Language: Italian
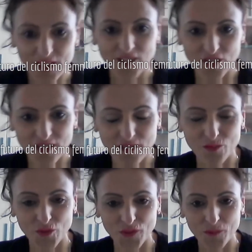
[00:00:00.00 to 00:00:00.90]
giustamente del
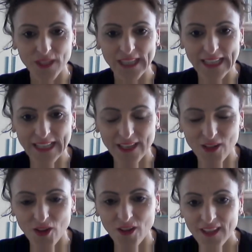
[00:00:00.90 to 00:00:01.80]
ciclismo sì. femminile,
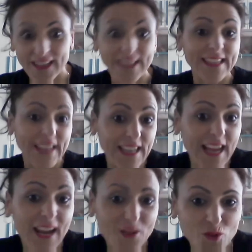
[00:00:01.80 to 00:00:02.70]
no?
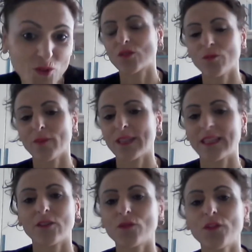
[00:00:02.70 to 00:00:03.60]
Italiano soprattutto, ma
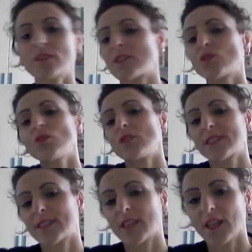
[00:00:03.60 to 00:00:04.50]
andavano forte solo le
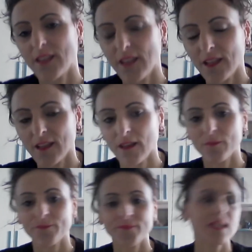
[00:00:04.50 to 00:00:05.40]

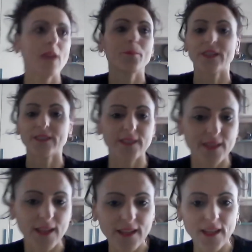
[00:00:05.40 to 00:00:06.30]
straniere, sempre ste
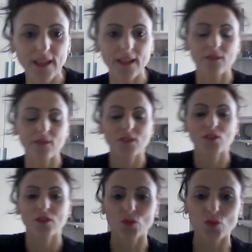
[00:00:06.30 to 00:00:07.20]
straniere
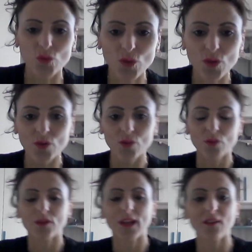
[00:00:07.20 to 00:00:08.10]
vincevano tutto loro,
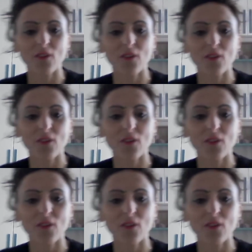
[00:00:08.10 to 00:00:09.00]
la
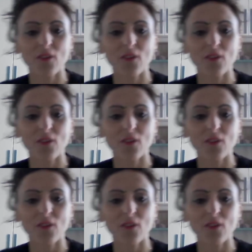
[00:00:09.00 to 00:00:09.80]
VOS, eh, le,